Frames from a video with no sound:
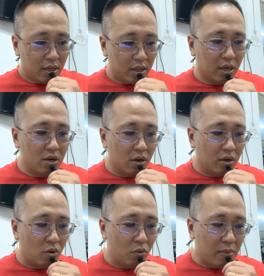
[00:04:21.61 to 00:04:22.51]
những người
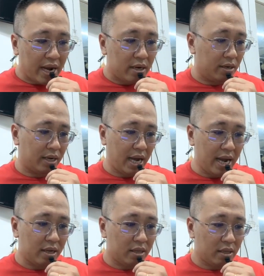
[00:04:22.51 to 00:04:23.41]
cu mang người
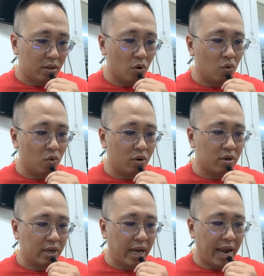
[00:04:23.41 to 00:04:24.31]
khác dù
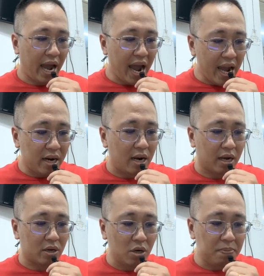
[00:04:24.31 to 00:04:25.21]
kẻ ác là
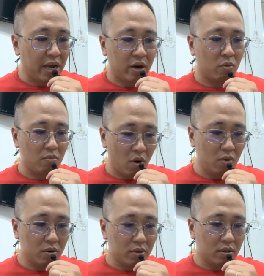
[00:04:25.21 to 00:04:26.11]
cướp hay khủng bố.